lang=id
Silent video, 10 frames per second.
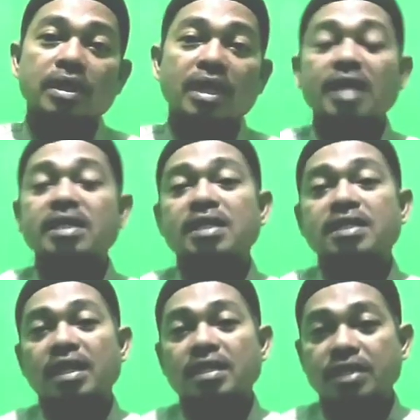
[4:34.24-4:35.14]
derajat
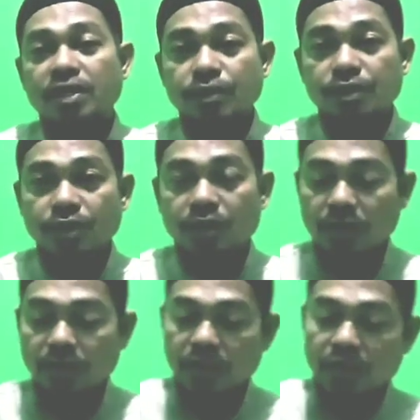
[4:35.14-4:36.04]
celcius
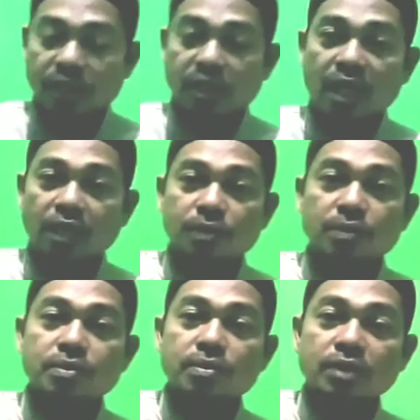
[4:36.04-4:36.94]
kita
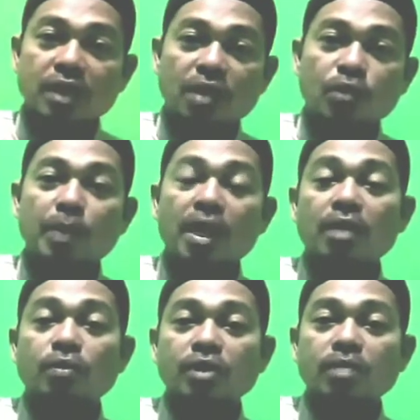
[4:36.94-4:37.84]
aduk jangan lupa
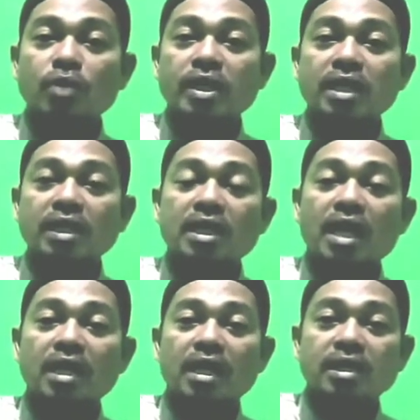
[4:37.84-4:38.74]
ngaduknya mulainya ke
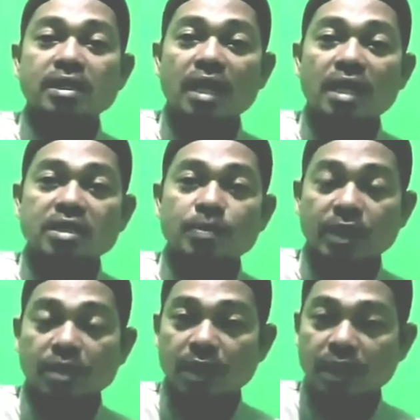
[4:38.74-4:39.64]
kanan jangan
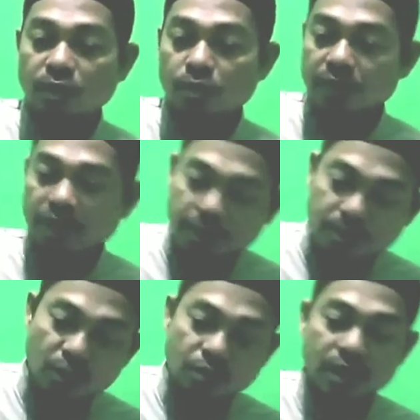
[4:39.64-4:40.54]
seperti bikin kopi
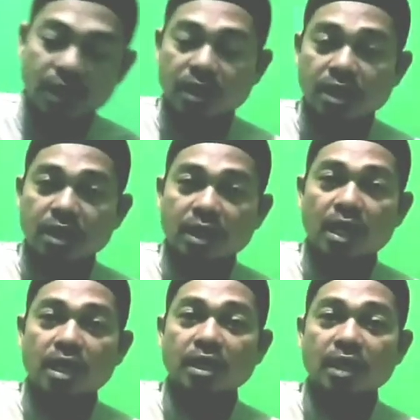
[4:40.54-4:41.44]
tapi mulainya
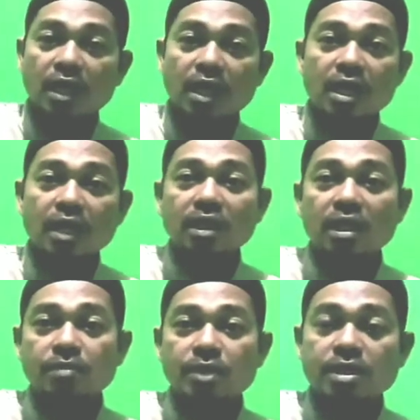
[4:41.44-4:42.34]
ke kanan karena kata
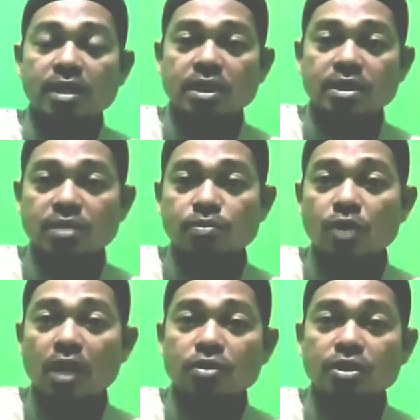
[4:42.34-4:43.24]
Nabi
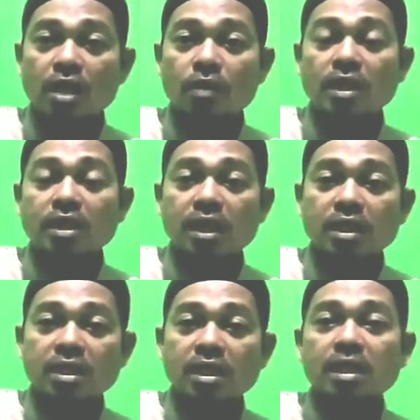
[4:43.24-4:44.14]
semua harus diawali
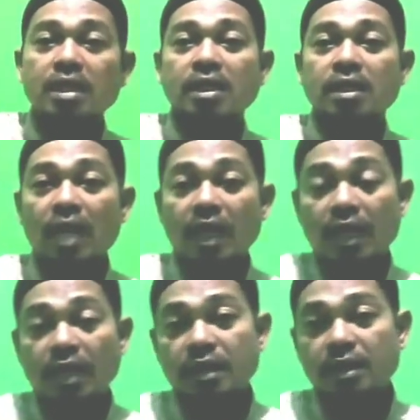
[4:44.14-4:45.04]
dari
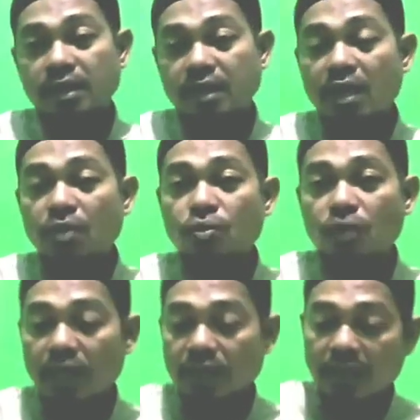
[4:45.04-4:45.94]
kanan
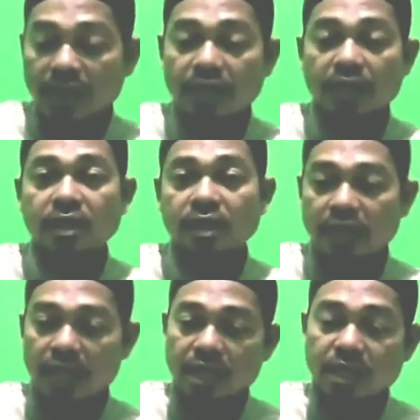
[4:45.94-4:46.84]
didahulukan yang kanan di
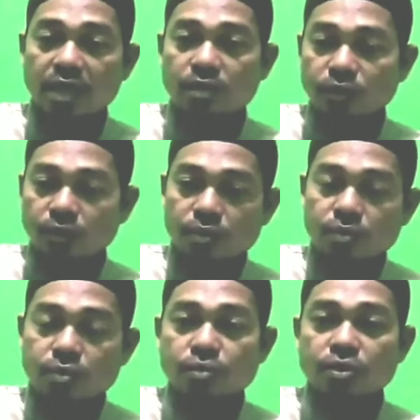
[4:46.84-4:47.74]
kanan ngaduk
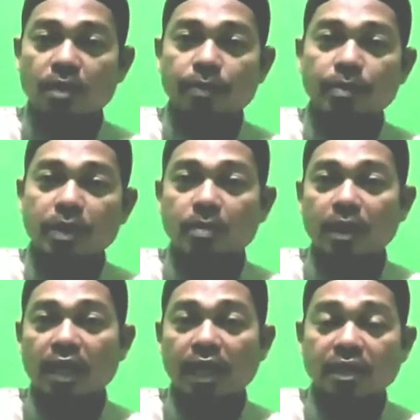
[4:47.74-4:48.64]
terus sampai
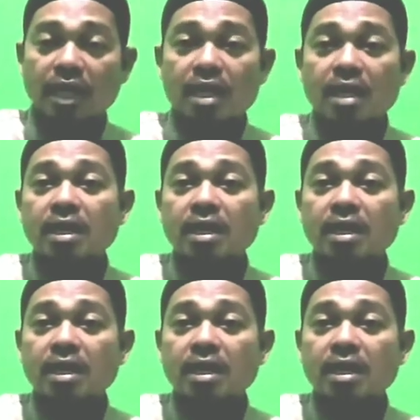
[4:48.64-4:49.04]
benar-benar rata